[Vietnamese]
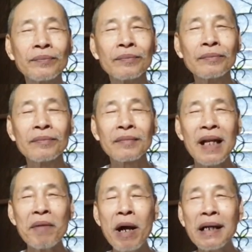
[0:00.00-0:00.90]
Dạ.
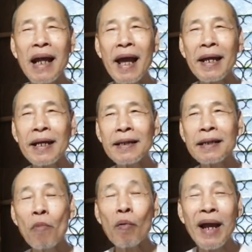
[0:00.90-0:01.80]
cái bậc này
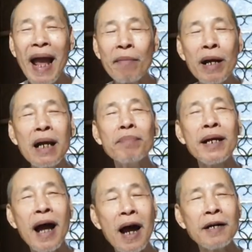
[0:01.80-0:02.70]
thì một ngày một đêm
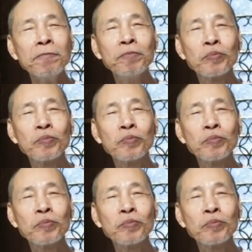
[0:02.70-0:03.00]
này nở